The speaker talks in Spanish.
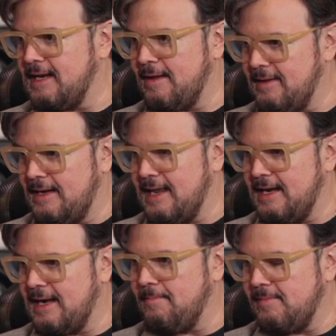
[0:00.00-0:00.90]
la,
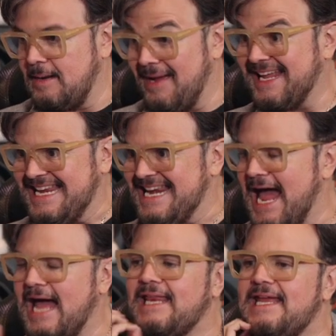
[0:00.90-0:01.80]
la,
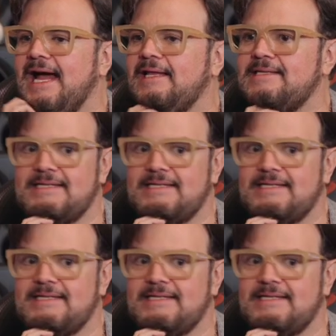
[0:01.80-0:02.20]
maquinaria en